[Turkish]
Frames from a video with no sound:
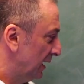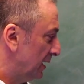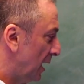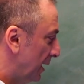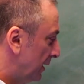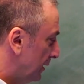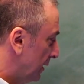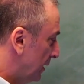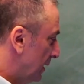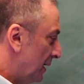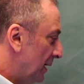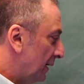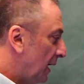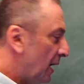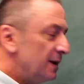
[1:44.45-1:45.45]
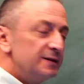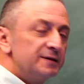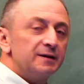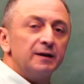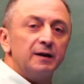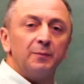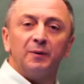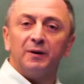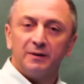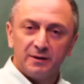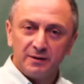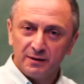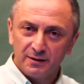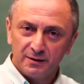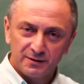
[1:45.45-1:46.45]
Yani Gayserepe
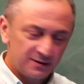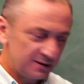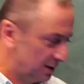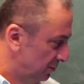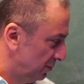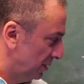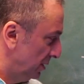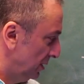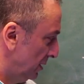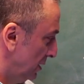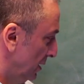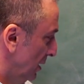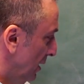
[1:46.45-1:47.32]
dediğiniz gibi